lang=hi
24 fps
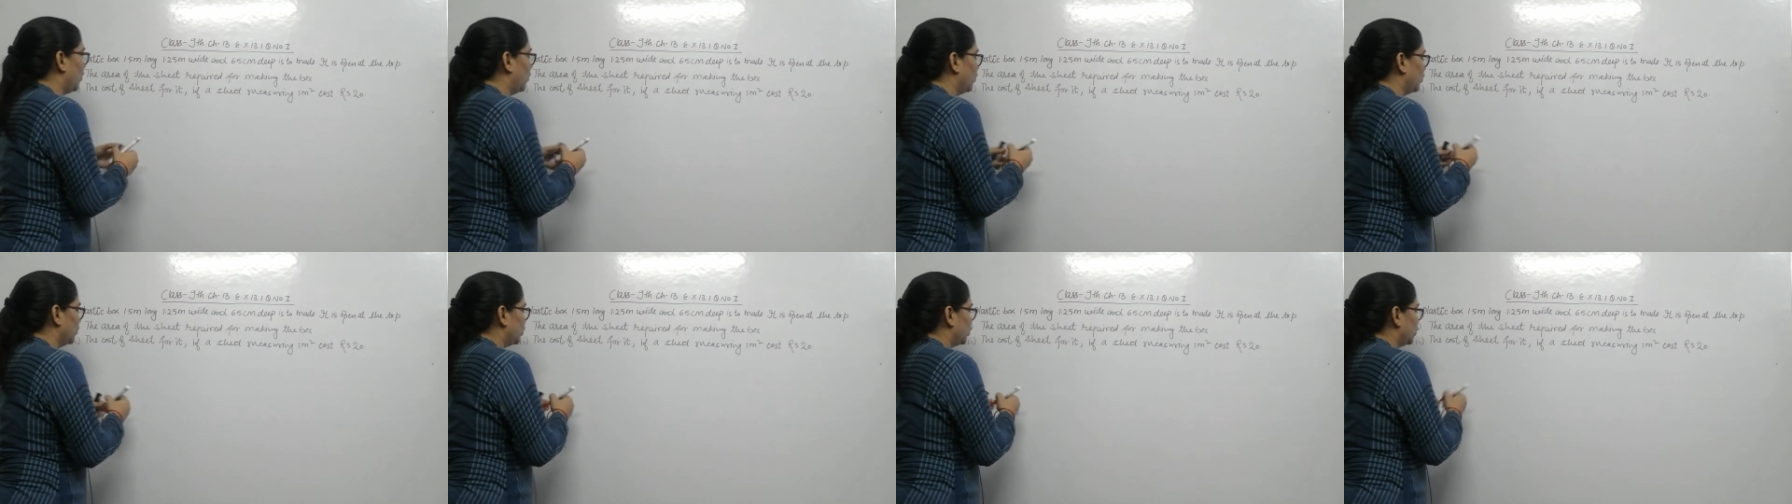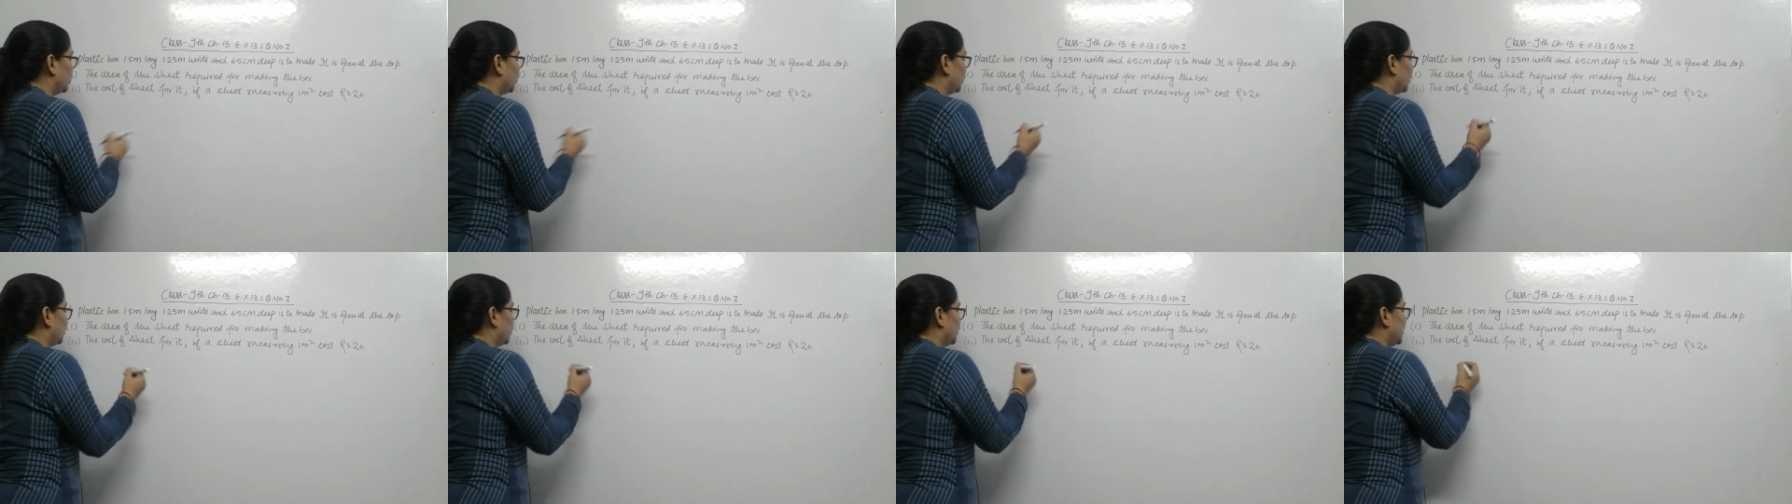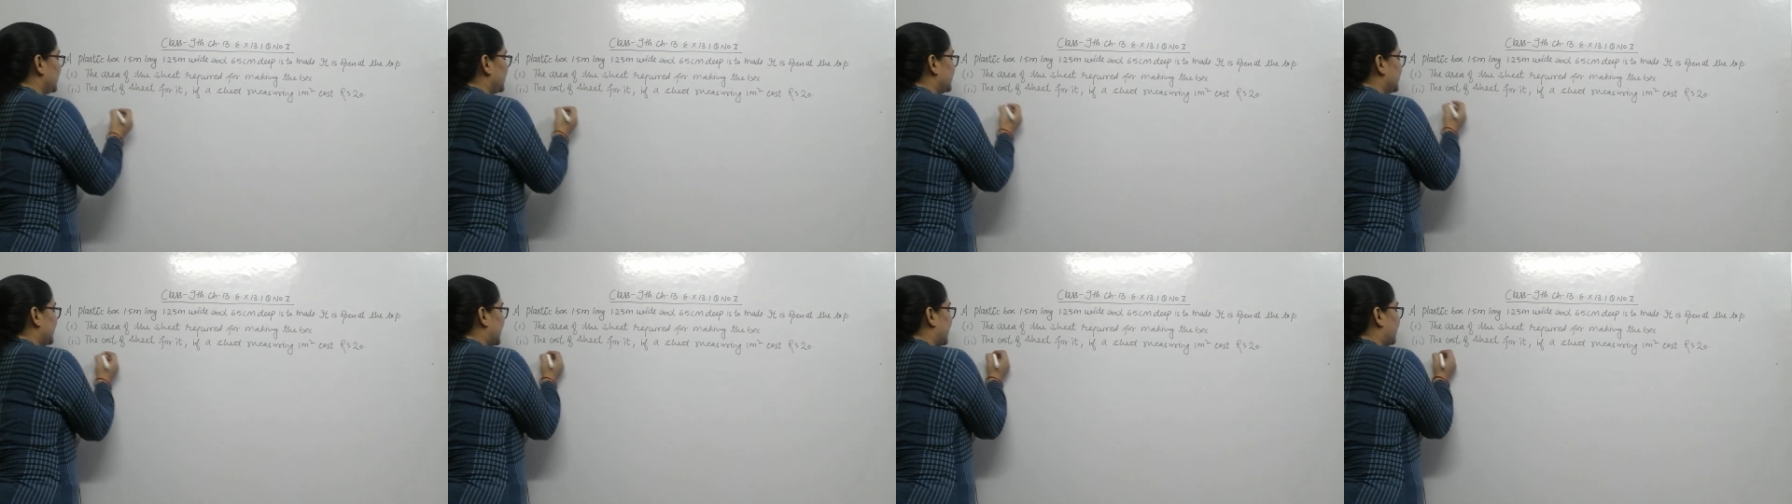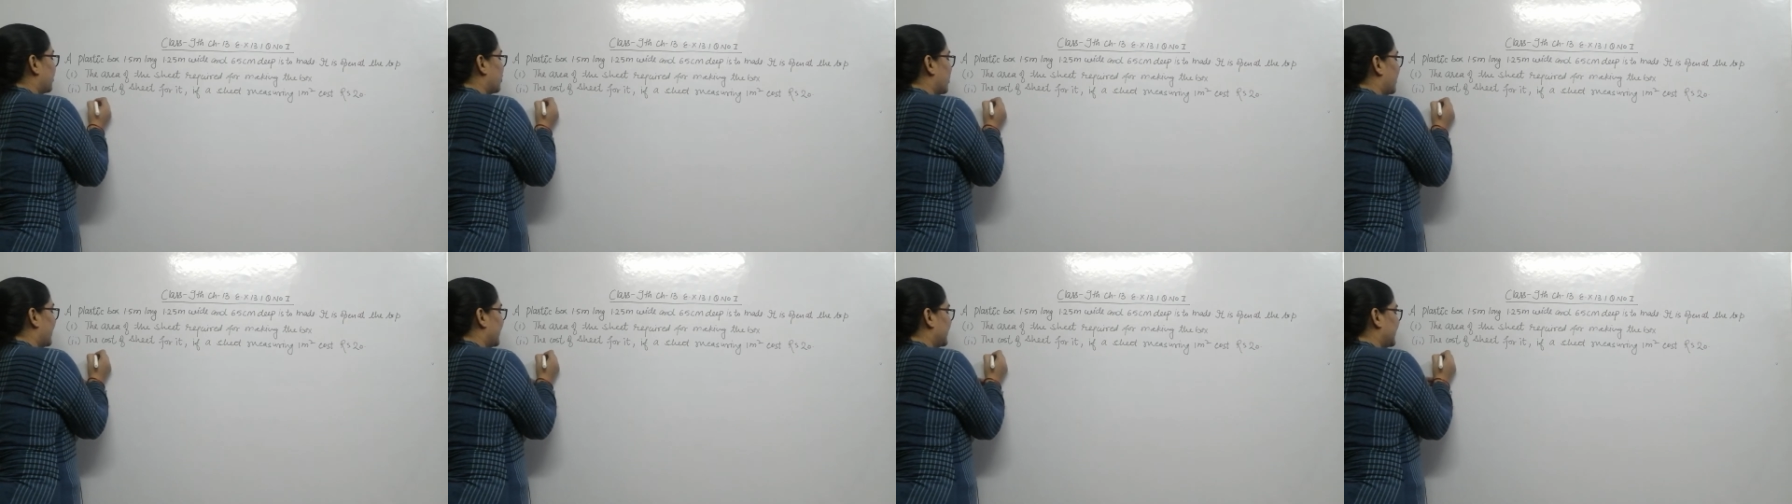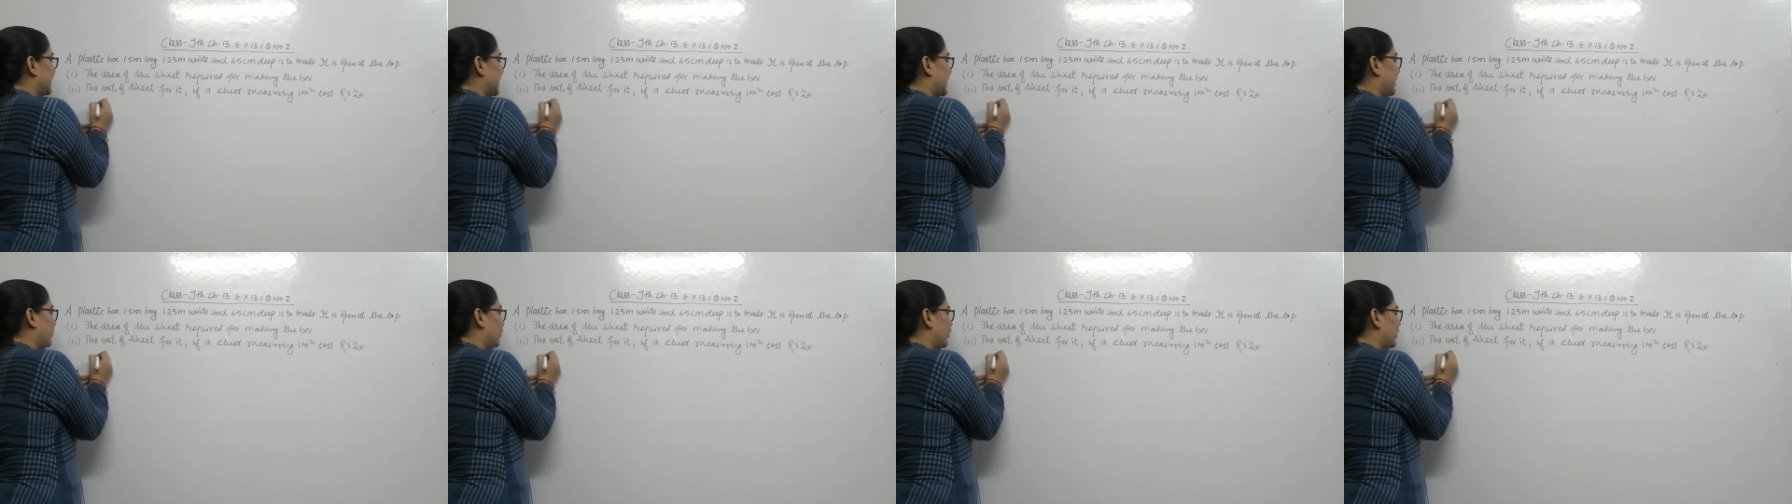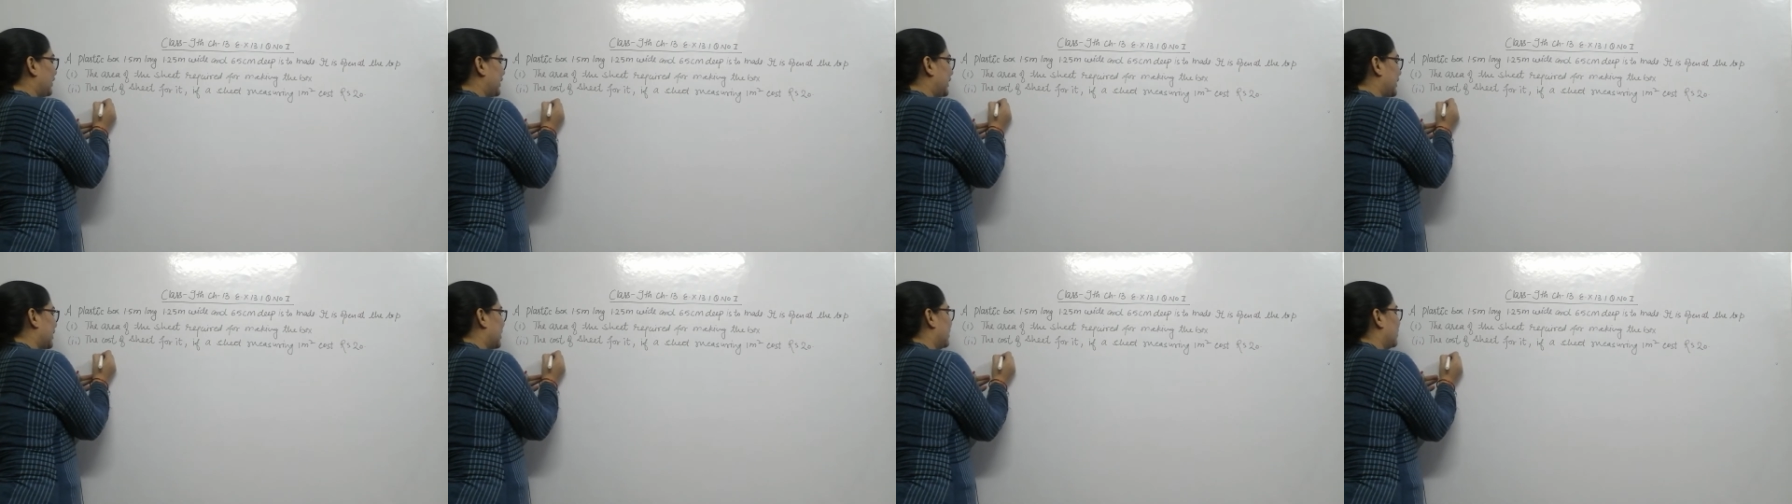लॉन्ग तो जो जो चीज़ें आपको पता है वो
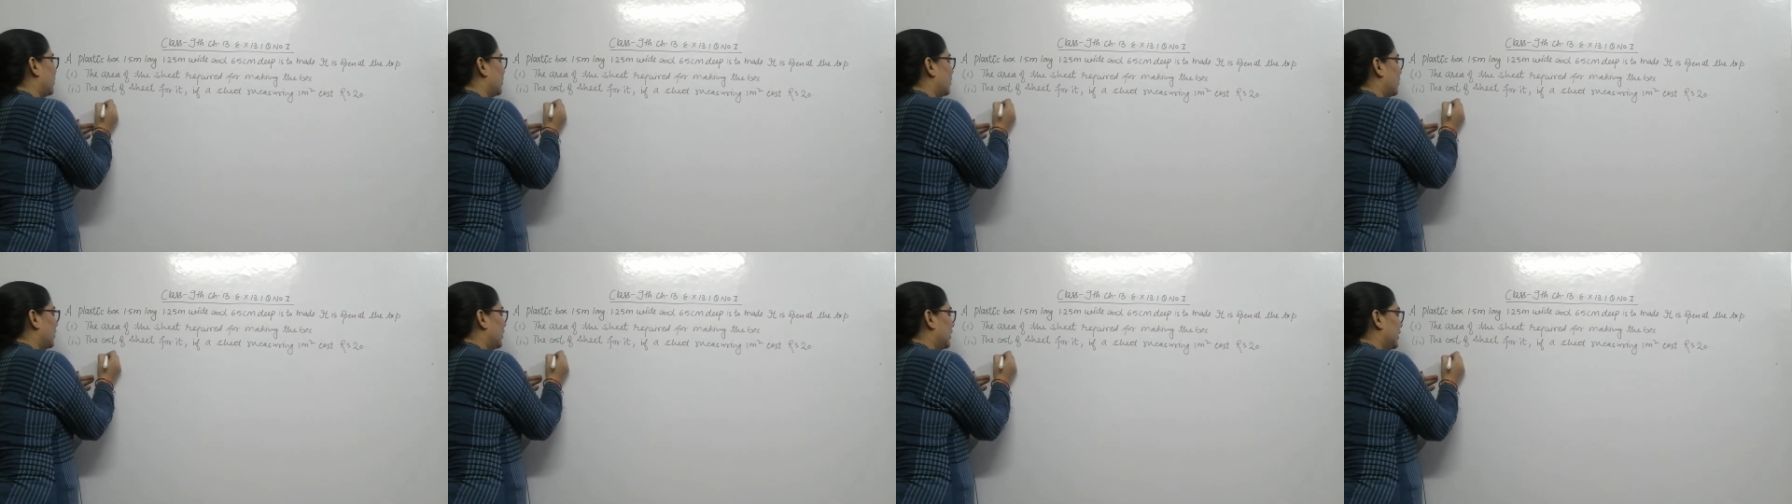लिख लो